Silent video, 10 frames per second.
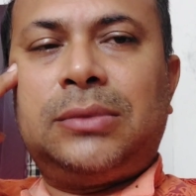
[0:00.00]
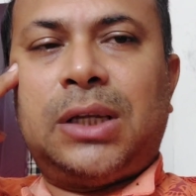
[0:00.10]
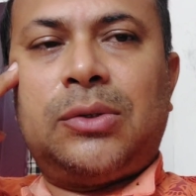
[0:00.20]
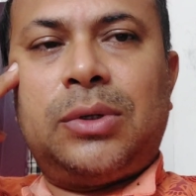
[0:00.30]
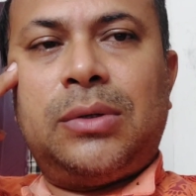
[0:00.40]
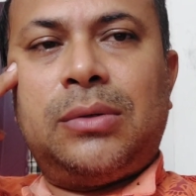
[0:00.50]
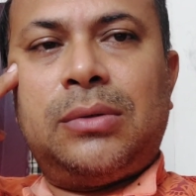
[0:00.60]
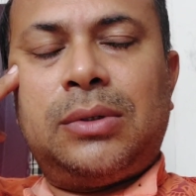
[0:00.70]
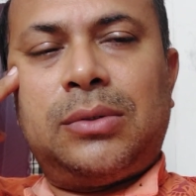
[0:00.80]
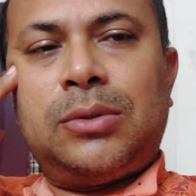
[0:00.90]
তাঁতইয়েরও
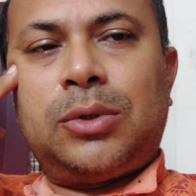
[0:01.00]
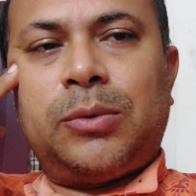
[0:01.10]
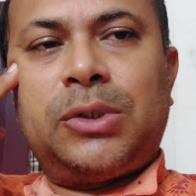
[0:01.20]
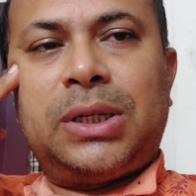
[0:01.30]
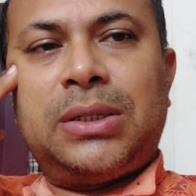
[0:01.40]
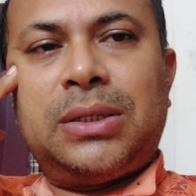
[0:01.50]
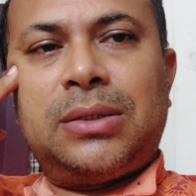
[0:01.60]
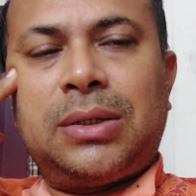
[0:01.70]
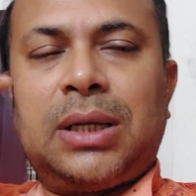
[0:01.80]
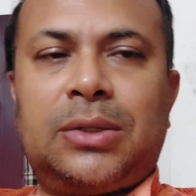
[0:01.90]
একটু সমস্যা আছে
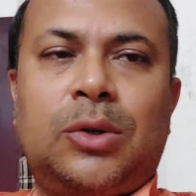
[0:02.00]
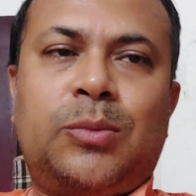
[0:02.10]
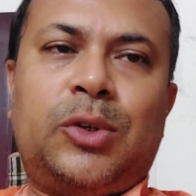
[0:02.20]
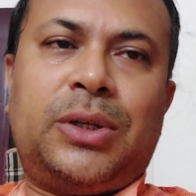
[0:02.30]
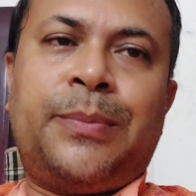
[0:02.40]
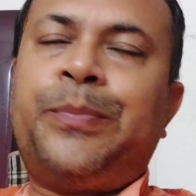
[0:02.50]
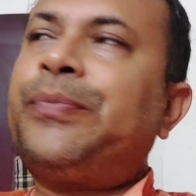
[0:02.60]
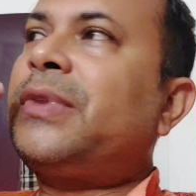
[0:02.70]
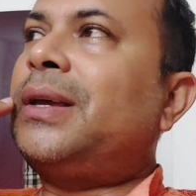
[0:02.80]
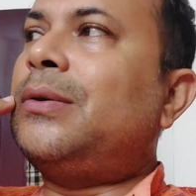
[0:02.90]
কাজকর্ম নিয়ে
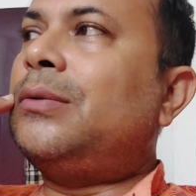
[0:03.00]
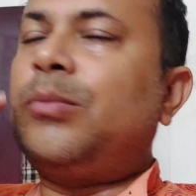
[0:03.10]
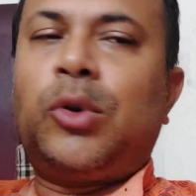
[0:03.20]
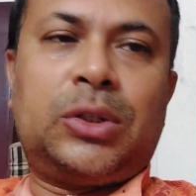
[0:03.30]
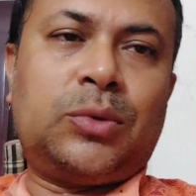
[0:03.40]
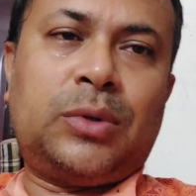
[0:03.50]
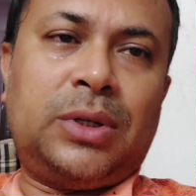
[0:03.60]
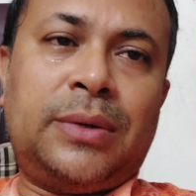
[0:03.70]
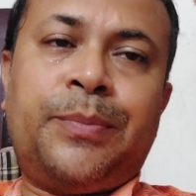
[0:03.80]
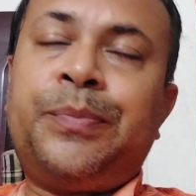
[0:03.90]
যাই হোক পড়াশুনো
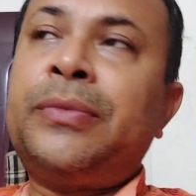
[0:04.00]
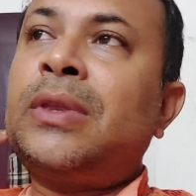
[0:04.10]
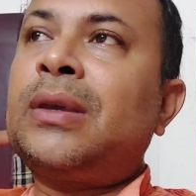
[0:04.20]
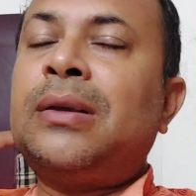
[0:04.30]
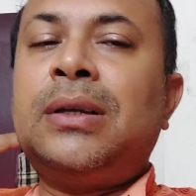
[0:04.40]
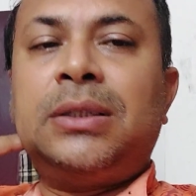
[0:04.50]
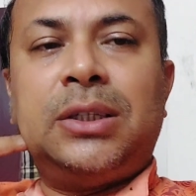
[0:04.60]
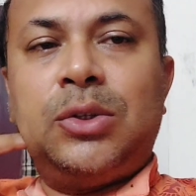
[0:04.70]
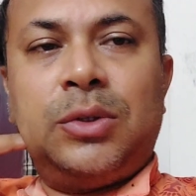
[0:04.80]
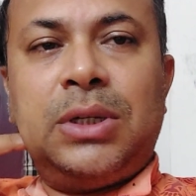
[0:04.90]
নিয়ে
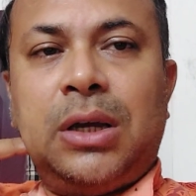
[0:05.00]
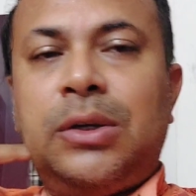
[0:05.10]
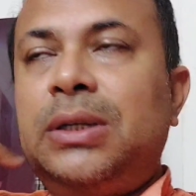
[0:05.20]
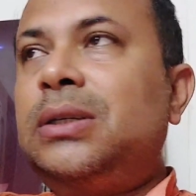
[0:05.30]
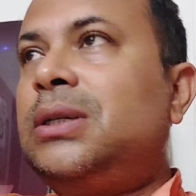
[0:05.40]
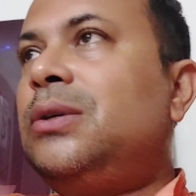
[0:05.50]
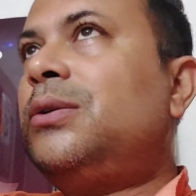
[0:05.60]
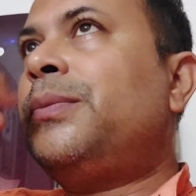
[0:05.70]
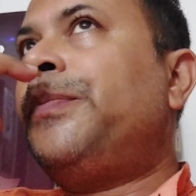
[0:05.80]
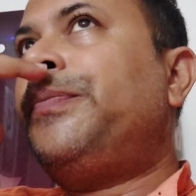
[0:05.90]
সেই জন্য যাওয়া হয়নি যাই
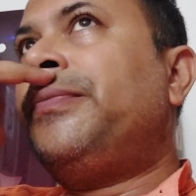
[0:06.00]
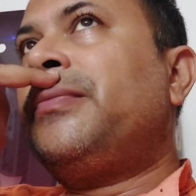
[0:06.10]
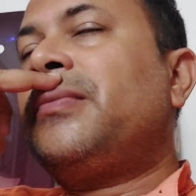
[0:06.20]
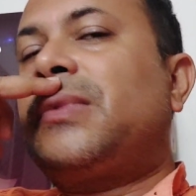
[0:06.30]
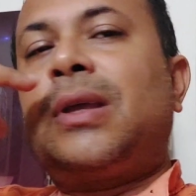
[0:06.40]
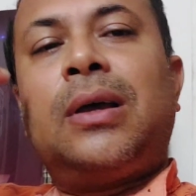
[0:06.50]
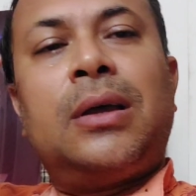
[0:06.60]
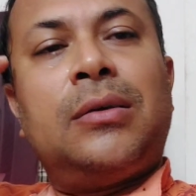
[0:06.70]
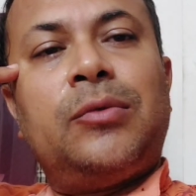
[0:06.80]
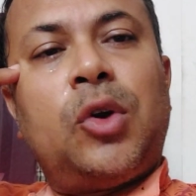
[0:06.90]
হোক তা
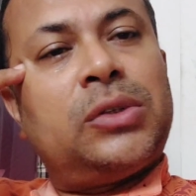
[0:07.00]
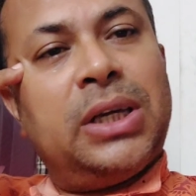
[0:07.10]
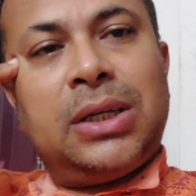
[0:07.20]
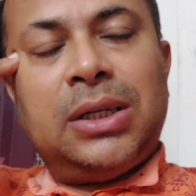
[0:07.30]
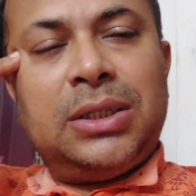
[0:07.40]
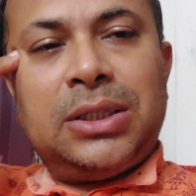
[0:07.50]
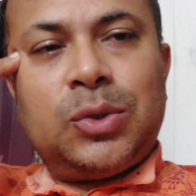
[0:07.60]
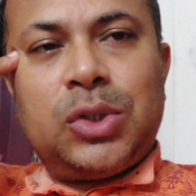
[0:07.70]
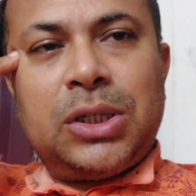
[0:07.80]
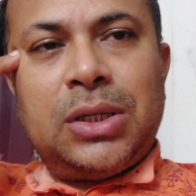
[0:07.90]
ব্লগটা এখানেই শেষ
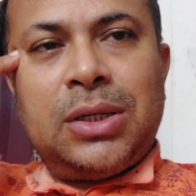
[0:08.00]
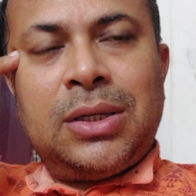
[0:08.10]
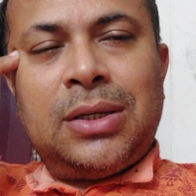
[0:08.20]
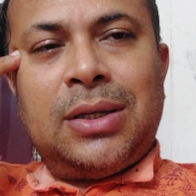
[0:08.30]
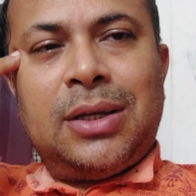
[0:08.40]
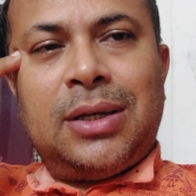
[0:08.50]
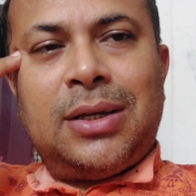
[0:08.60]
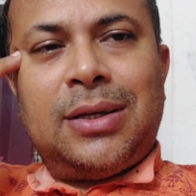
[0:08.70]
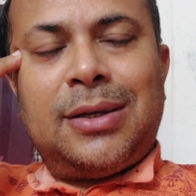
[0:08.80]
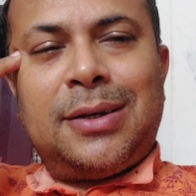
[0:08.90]
করছি
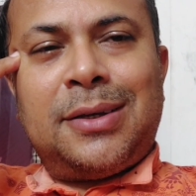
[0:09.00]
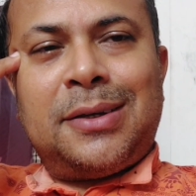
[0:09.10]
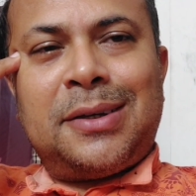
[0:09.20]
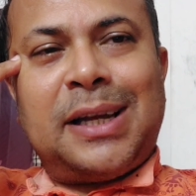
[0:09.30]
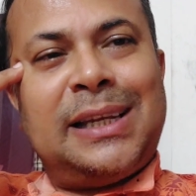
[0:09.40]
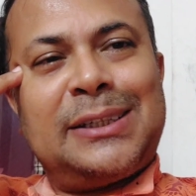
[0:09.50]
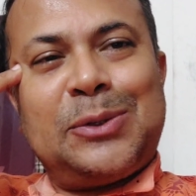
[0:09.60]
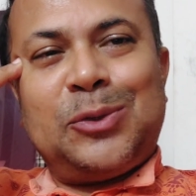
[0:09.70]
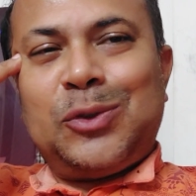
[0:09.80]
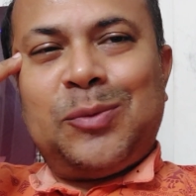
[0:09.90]
কাল একটা
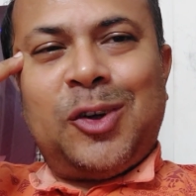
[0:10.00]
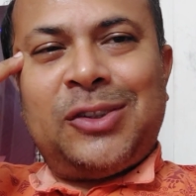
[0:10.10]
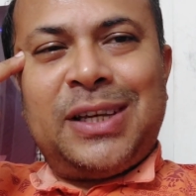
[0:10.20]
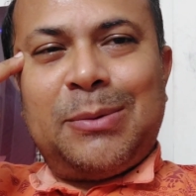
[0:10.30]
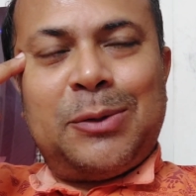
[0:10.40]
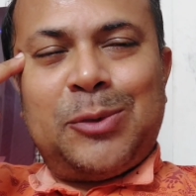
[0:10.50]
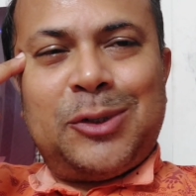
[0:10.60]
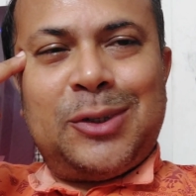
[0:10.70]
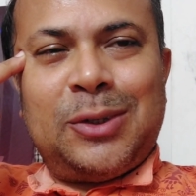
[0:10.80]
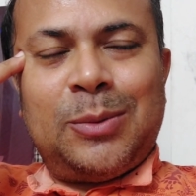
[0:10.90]
নতুন ব্লগ নিয়ে আবার
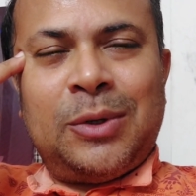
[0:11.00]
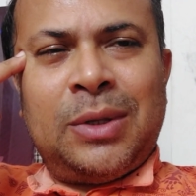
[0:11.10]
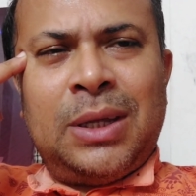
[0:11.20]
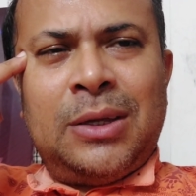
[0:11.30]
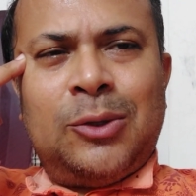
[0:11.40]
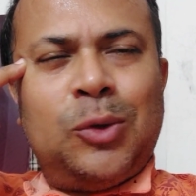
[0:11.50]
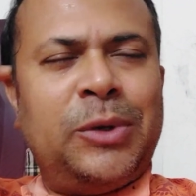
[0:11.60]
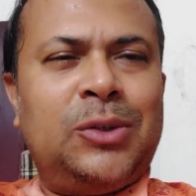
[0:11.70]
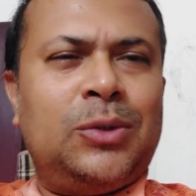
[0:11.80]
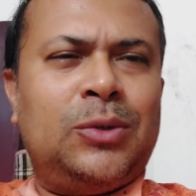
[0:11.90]
উপস্থিত হব তোমরা
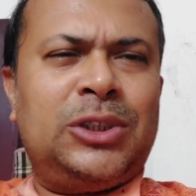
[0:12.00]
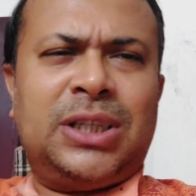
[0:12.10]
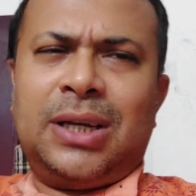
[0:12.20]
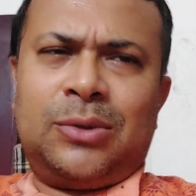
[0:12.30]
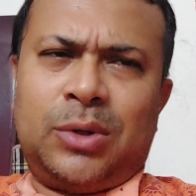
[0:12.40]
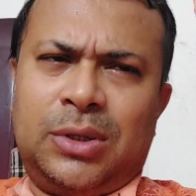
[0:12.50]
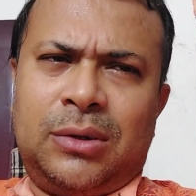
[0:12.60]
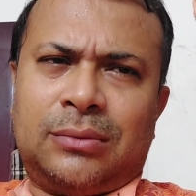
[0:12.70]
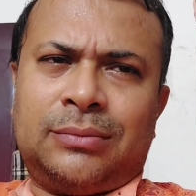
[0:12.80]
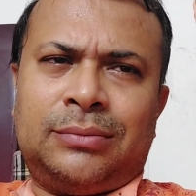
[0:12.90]
একটু শেয়ার করে দিও